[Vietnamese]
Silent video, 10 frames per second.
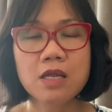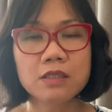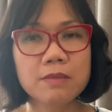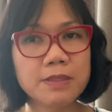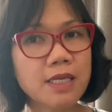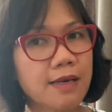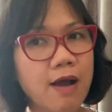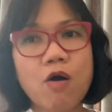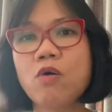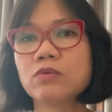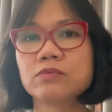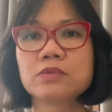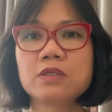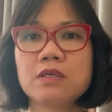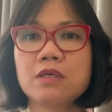thì mới rất là ổn
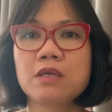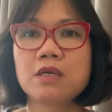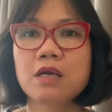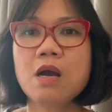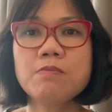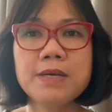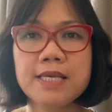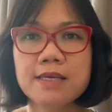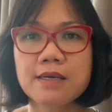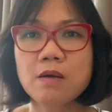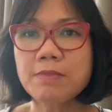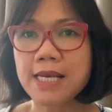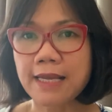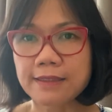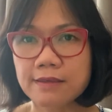không bị không bị
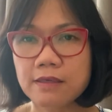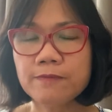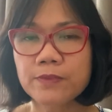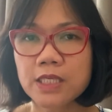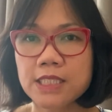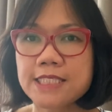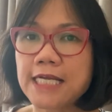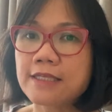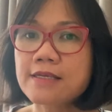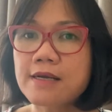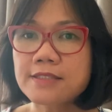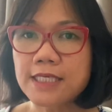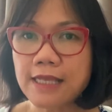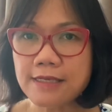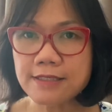lạnh nữa thì giải thích cơ
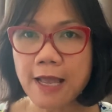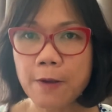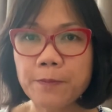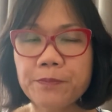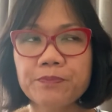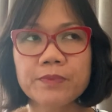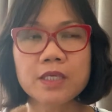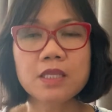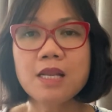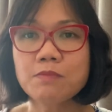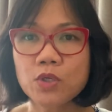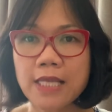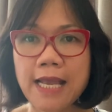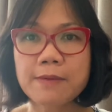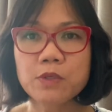chế tại sao tức là buổi
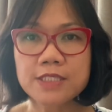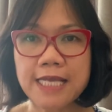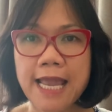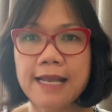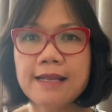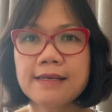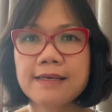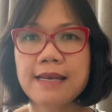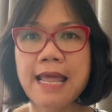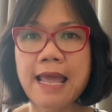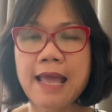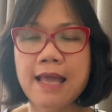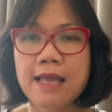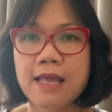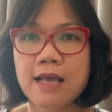thà, buổi sáng á, là
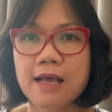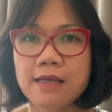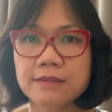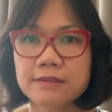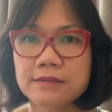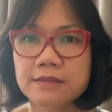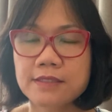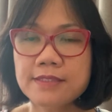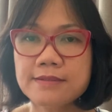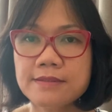à, cái